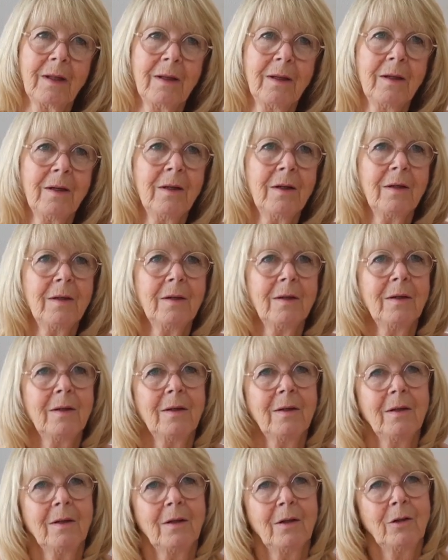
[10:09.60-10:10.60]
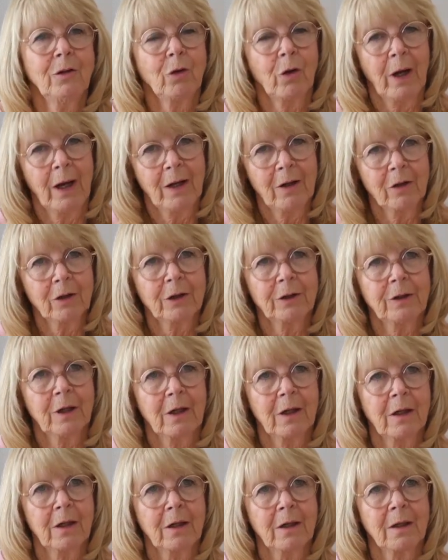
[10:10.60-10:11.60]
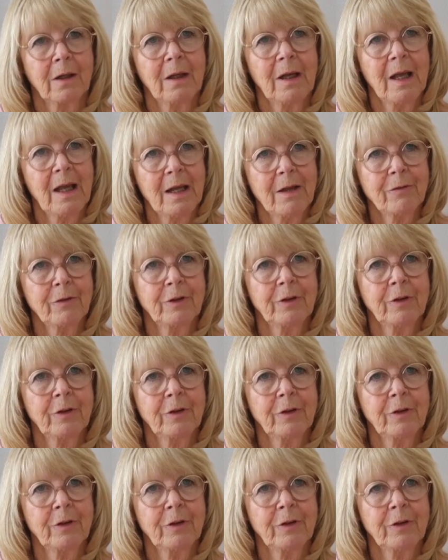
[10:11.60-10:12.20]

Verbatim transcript: ponieważ zmiana zawsze przychodzi